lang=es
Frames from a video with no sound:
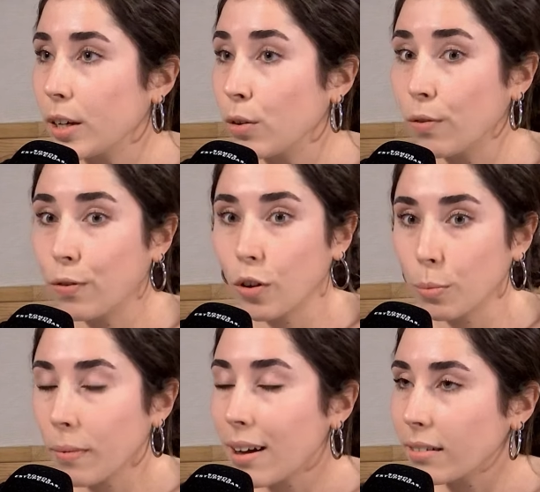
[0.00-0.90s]

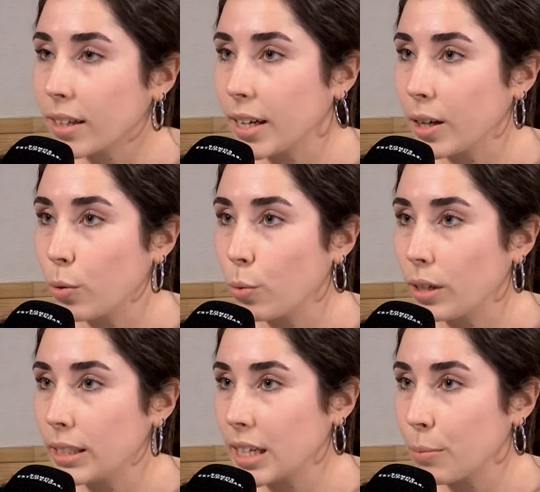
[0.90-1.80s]
conforma eh,
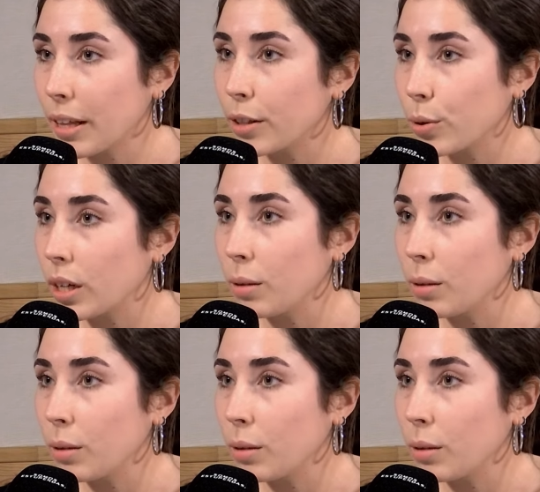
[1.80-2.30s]
un esquema dentro